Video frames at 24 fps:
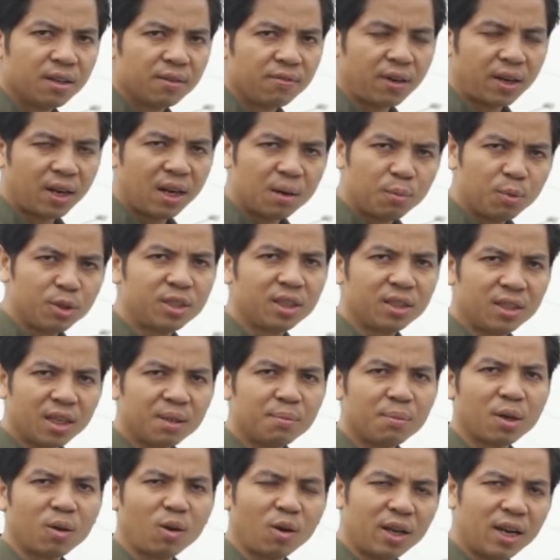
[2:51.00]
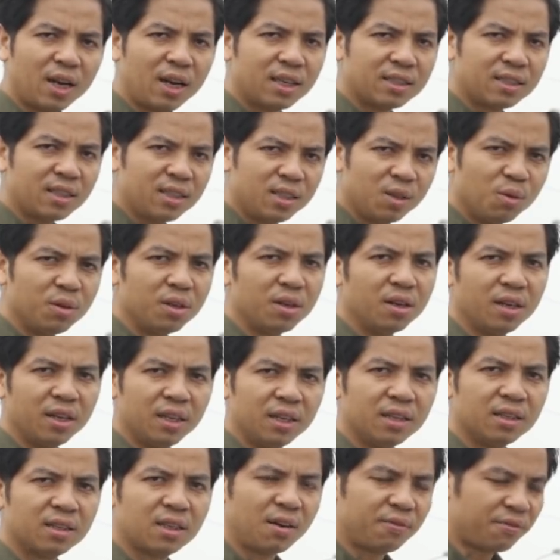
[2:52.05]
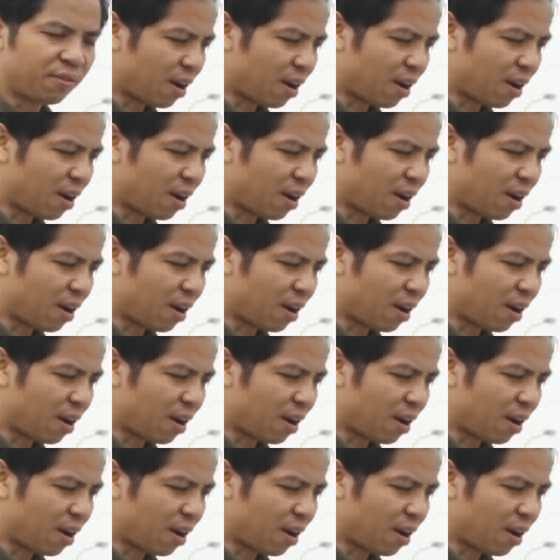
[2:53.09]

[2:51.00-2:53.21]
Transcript: Và đây là một chi tiết mà có lẽ là rất nhiều người gặp